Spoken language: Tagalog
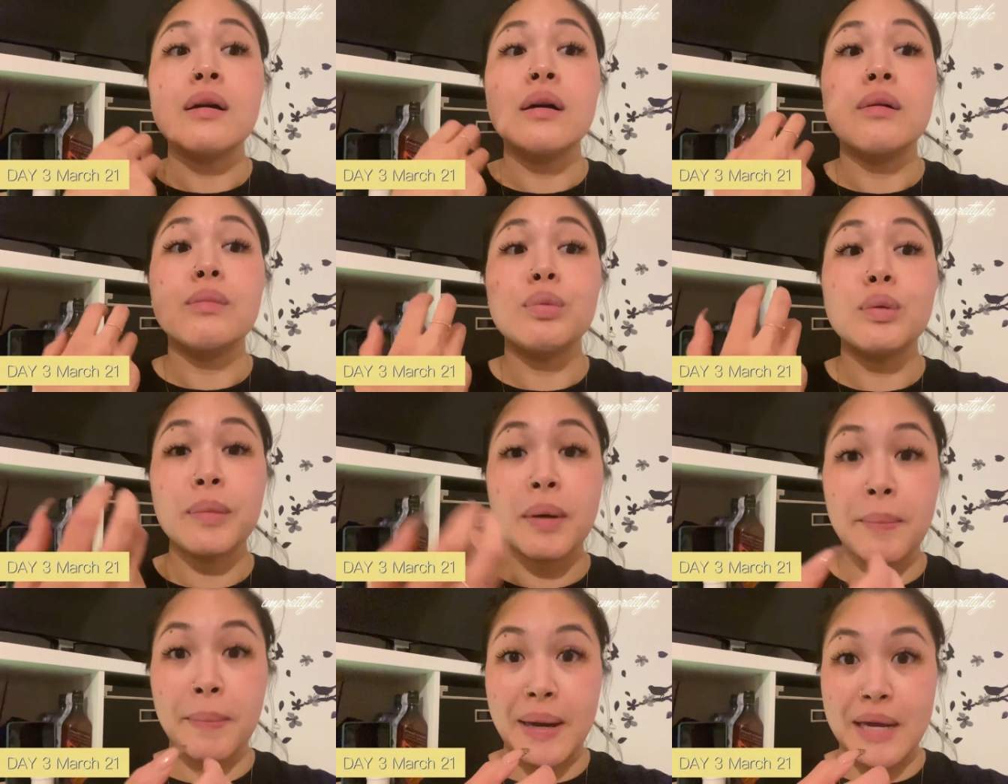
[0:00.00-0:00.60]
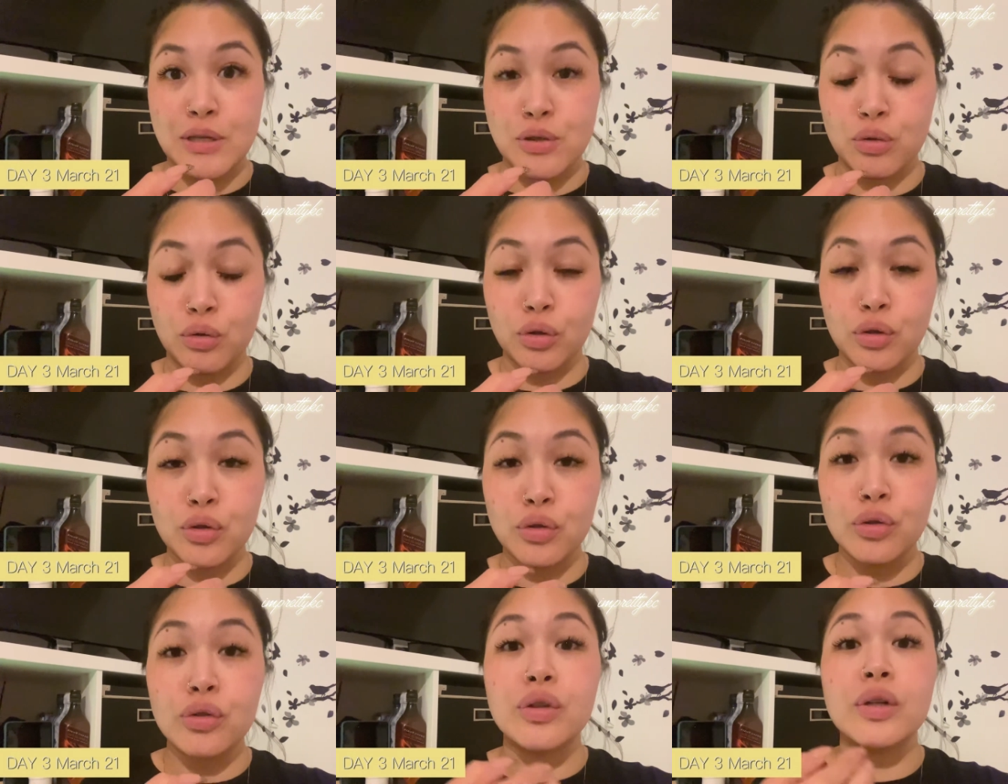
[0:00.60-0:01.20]

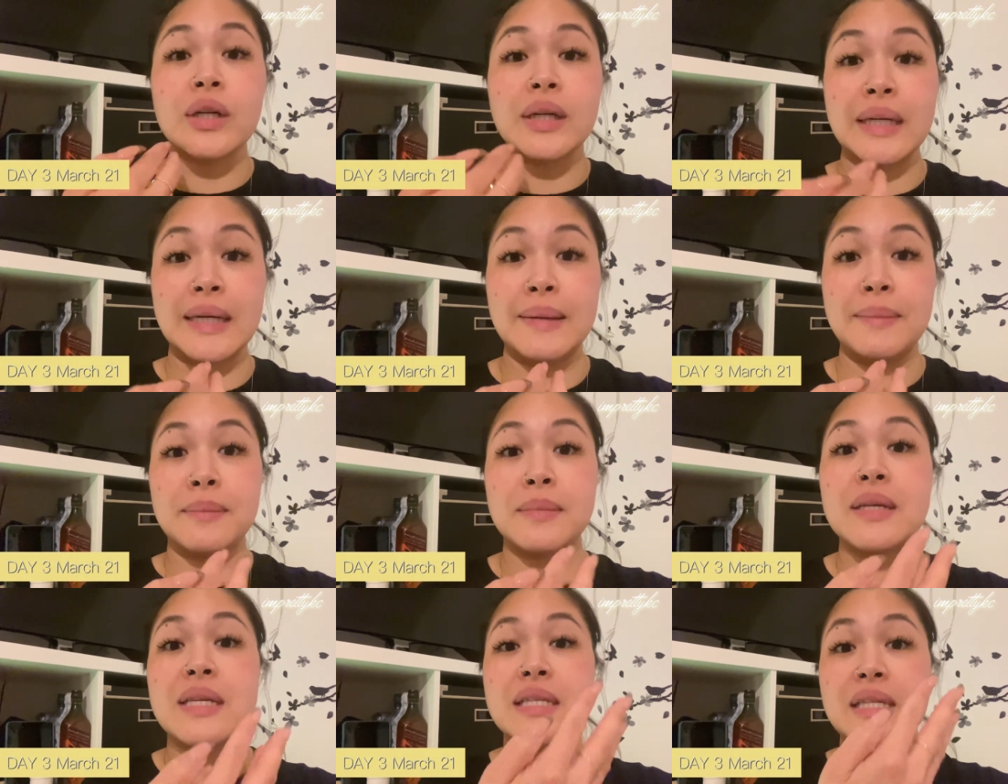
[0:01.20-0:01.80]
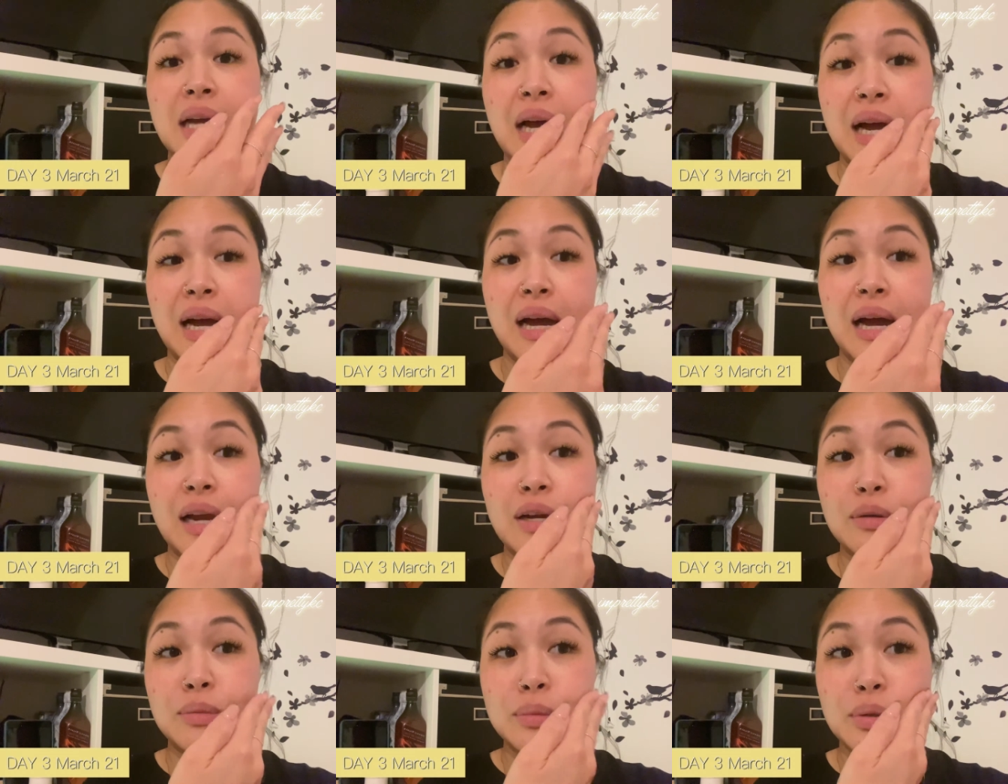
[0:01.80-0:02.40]
pumapasok yung cream sa
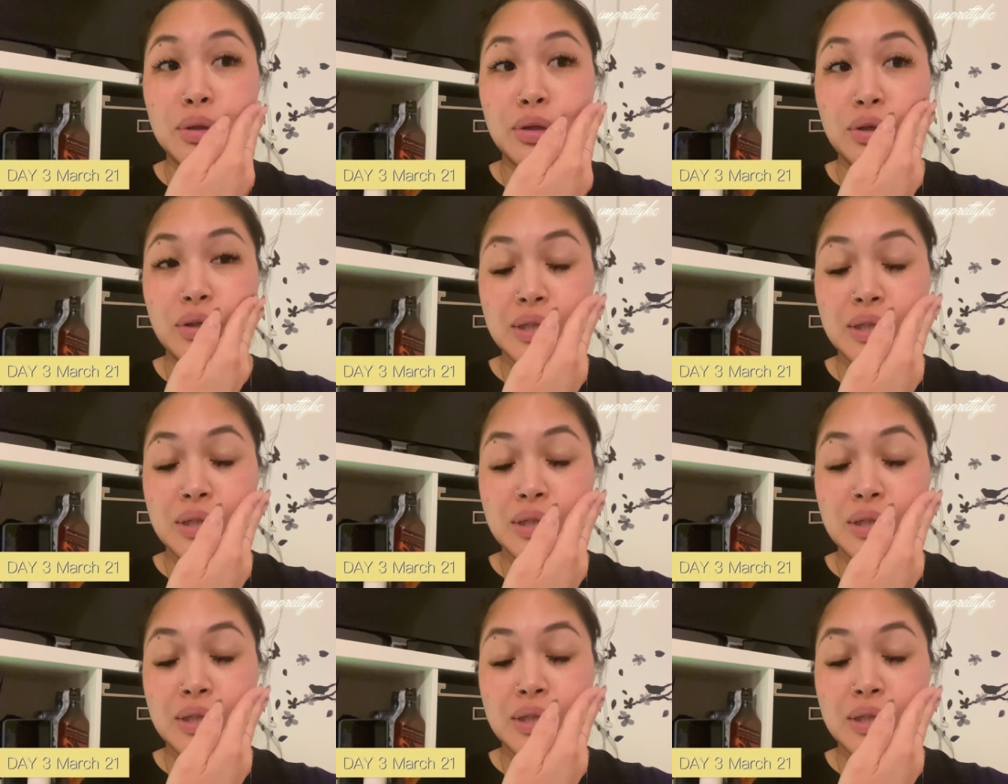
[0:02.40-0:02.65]
ano mo